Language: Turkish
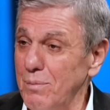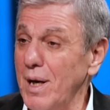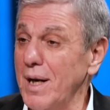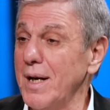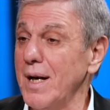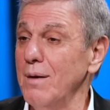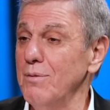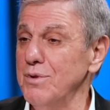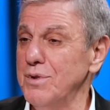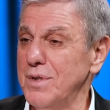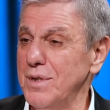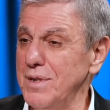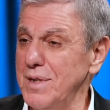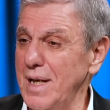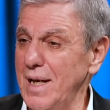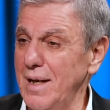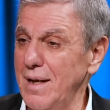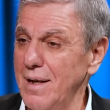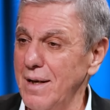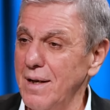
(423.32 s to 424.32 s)
bakam için
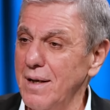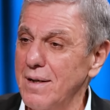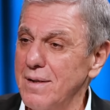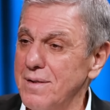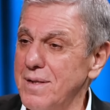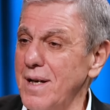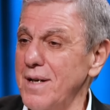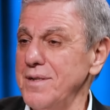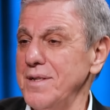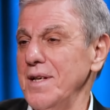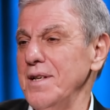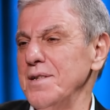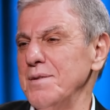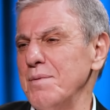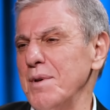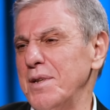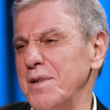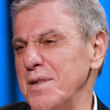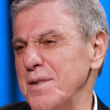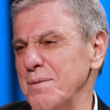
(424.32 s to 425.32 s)
değil. Sadece
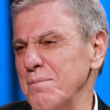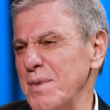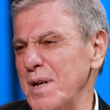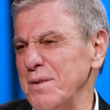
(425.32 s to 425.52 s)
hizmet için